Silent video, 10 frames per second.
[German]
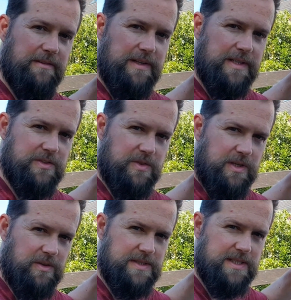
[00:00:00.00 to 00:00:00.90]
vielleicht
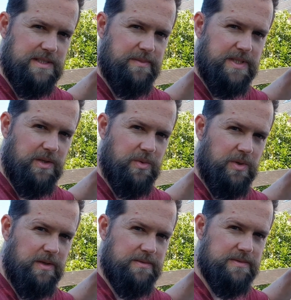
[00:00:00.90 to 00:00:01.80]
sogar noch einen Zentimeter
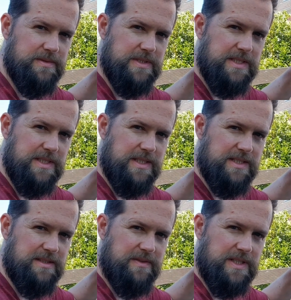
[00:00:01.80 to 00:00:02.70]
höher,
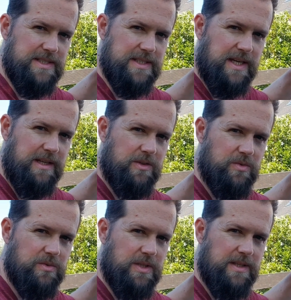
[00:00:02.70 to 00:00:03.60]
dass das wirklich direkt
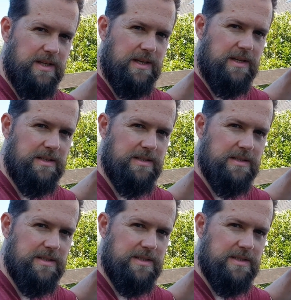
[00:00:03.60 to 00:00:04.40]
unter der,